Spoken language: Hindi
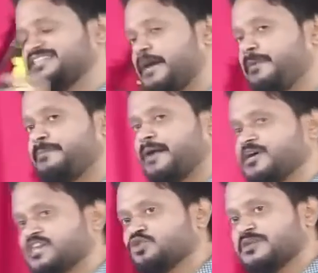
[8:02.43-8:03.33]
तब प्रभु
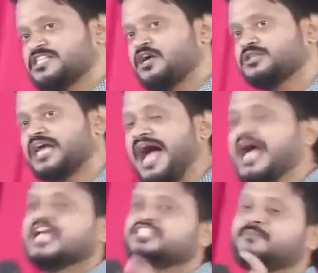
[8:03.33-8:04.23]
यीशु मसीह को देखा
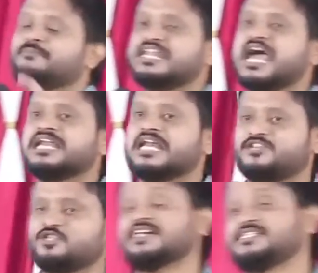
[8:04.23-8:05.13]
जब मैं नया नया
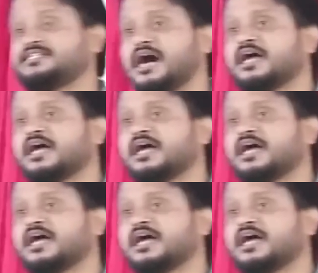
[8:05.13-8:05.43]
विश्वासी था